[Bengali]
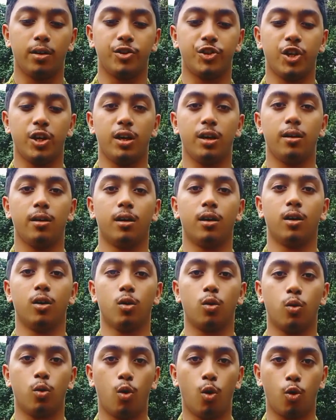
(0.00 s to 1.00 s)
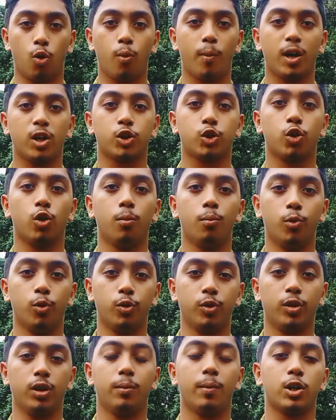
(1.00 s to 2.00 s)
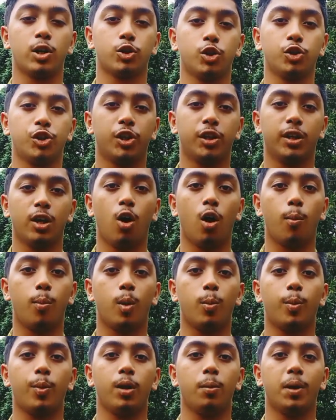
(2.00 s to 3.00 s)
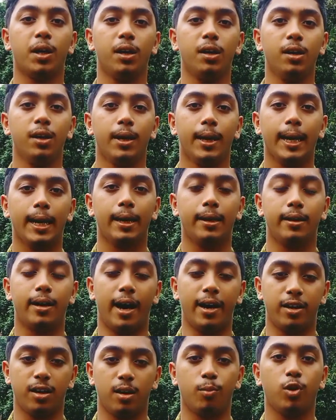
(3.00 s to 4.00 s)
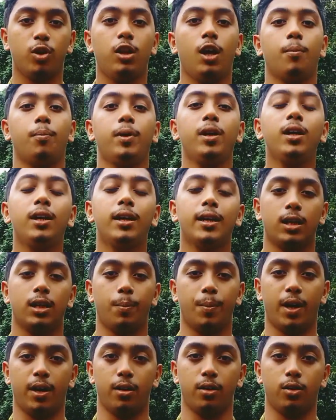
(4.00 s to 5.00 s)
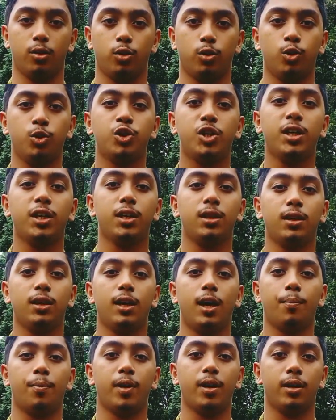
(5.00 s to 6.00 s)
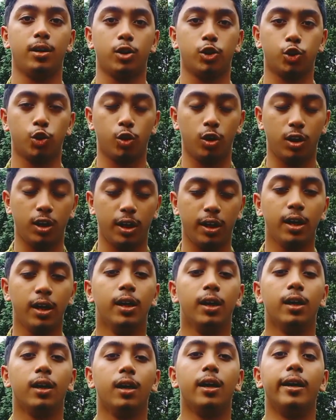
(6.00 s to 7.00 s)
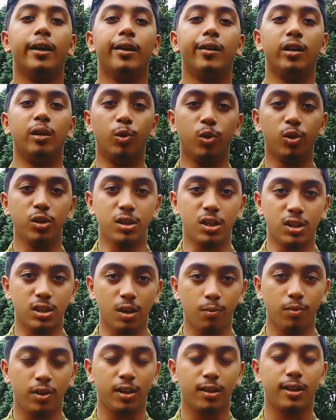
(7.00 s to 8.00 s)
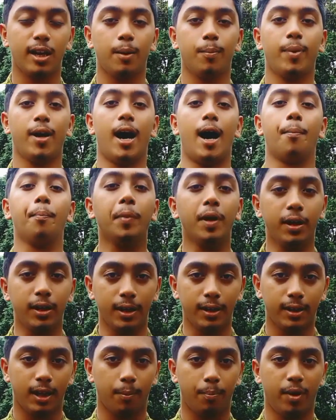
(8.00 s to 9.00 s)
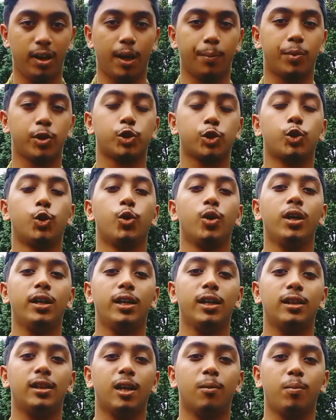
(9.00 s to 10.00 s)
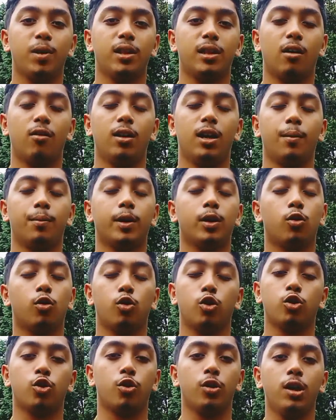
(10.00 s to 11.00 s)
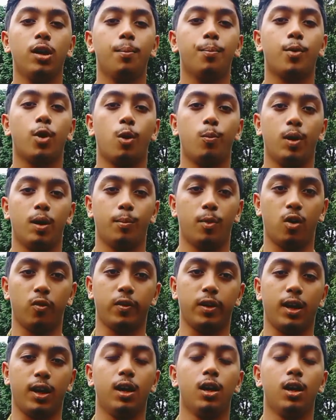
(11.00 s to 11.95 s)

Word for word: গরুর মাংস মুরগির মাংস সেটা অল্প পরিমাণে ডায়েটের মধ্যে আপনি কেতে পারেন তো সেক্ষেত্রে আপনার একটা শরীরে ইমিউনি সিস্টেম ঠিক থাকবে আপনি ঠিক থাকবেন আপনার শরীর ঠিক থাকবে তাহলে আপনার কোনো ধরনের প্রবলেম হবে না সো